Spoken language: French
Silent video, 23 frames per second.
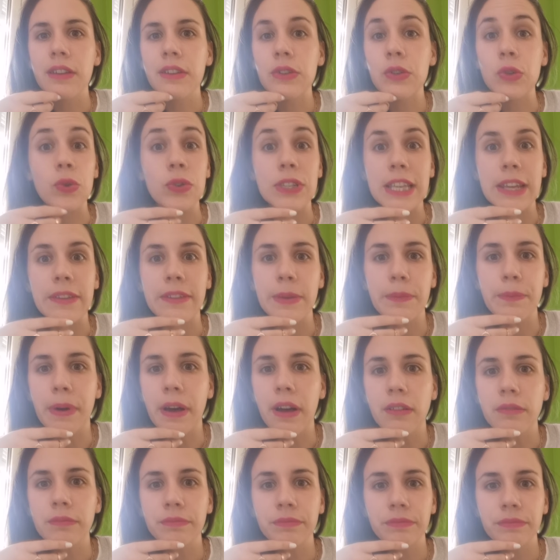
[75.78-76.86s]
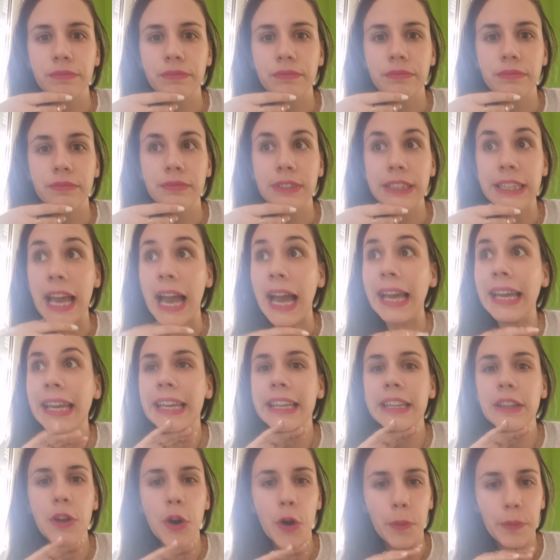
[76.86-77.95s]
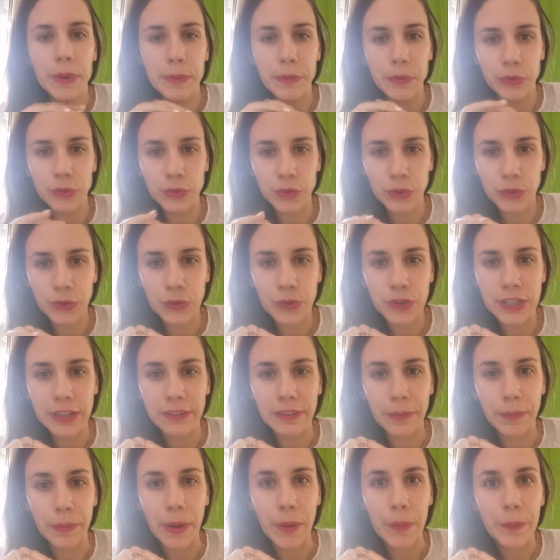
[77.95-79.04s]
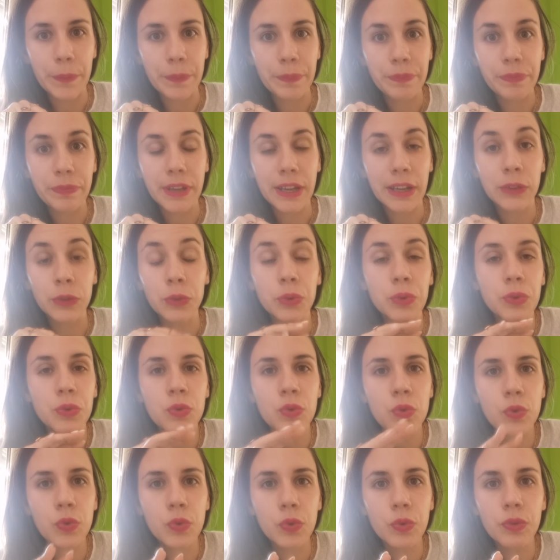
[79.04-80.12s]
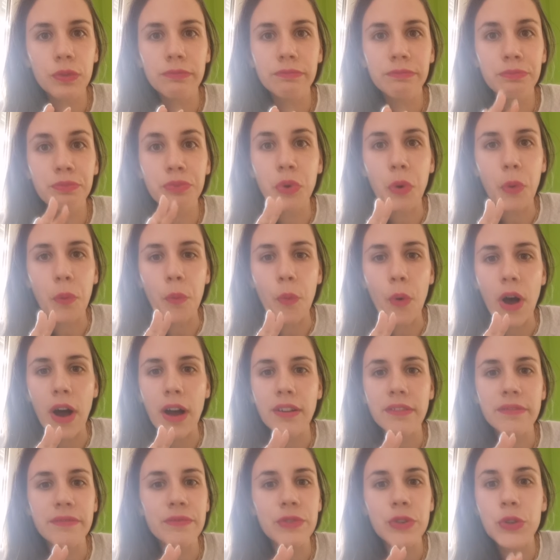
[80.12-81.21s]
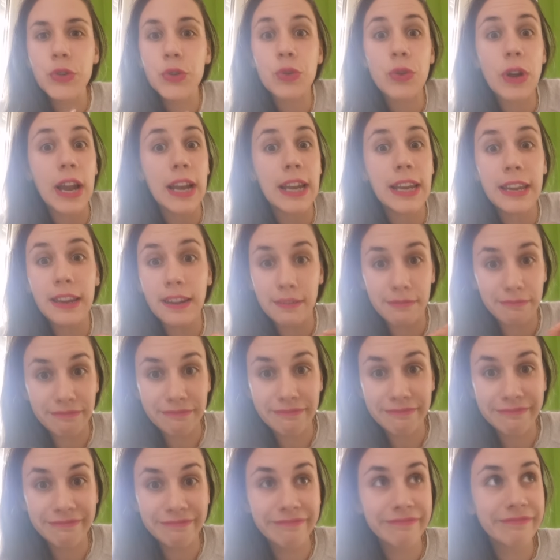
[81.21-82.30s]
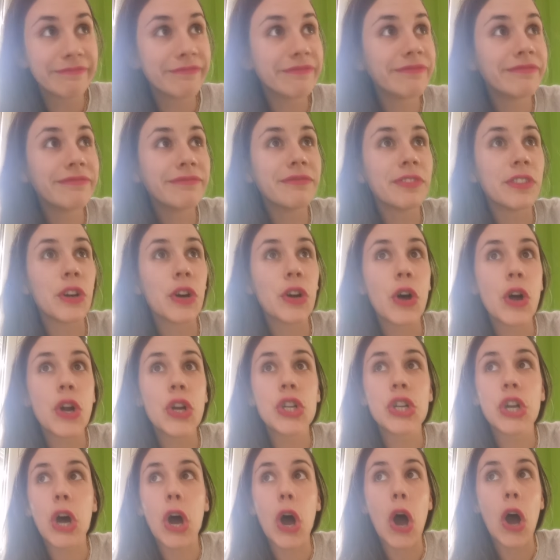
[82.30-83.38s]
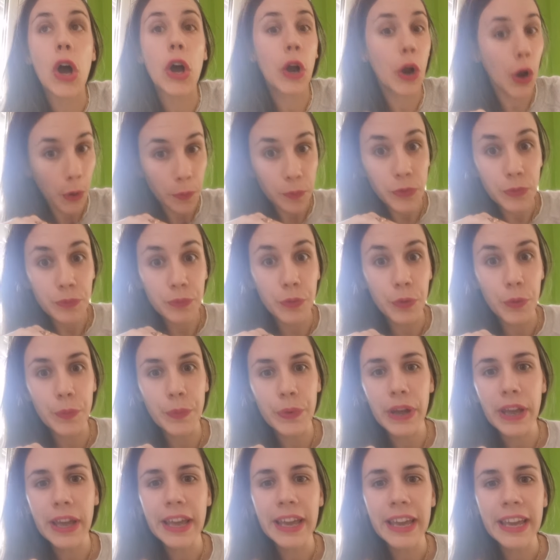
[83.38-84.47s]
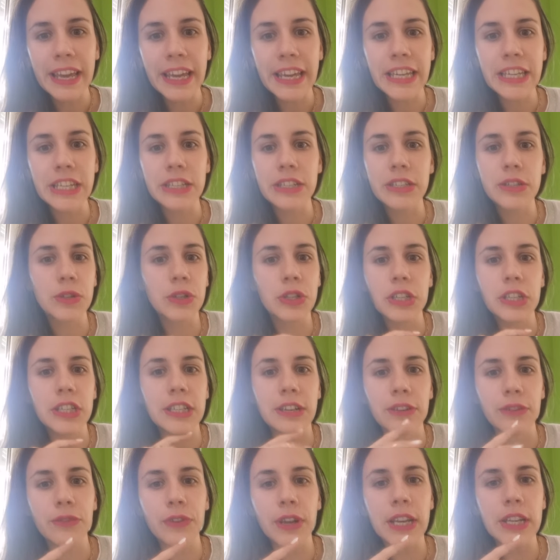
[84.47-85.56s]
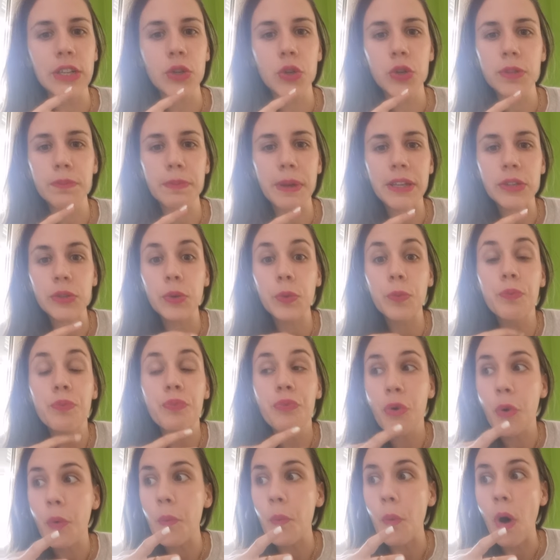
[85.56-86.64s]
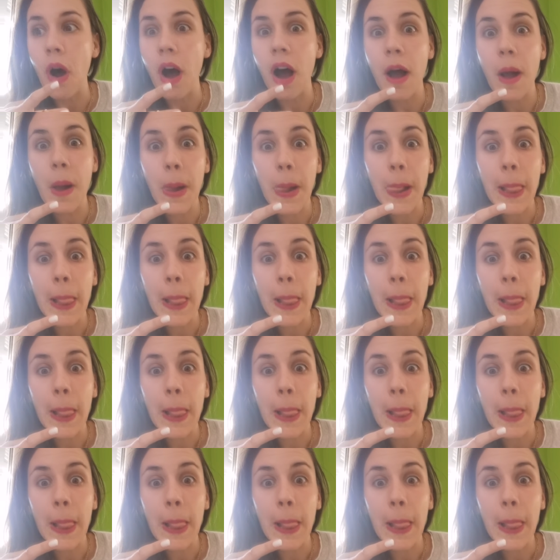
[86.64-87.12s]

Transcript: je savais pas. Il y a énormément de choses que je savais pas. Donc du coup, pour moi, je suis allée genre comme une bombe. Et j'ai fait les choses parce que pour moi,